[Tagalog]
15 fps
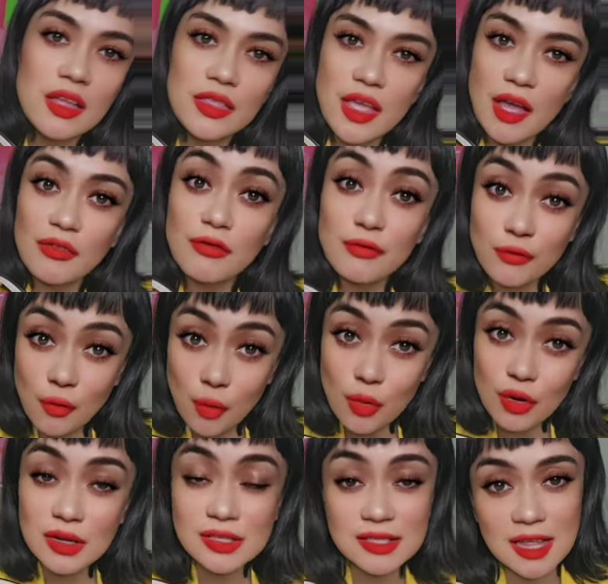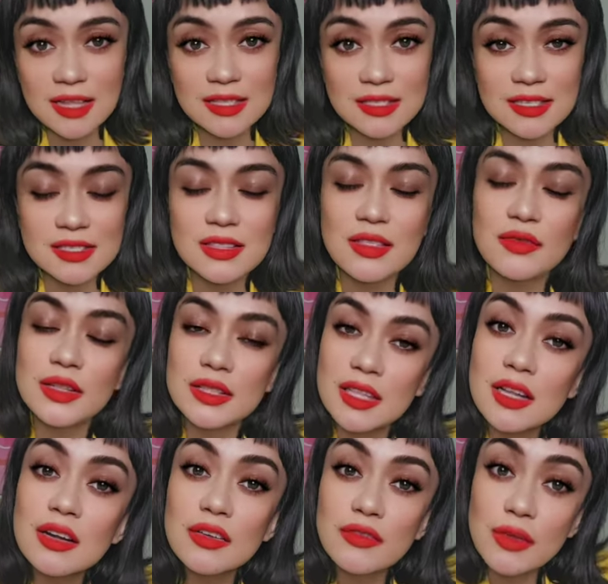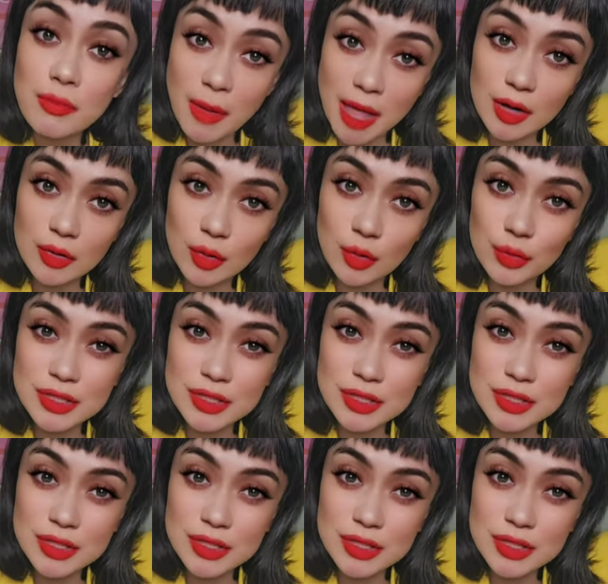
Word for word: They have four sizes. The Fendigraphy Micro,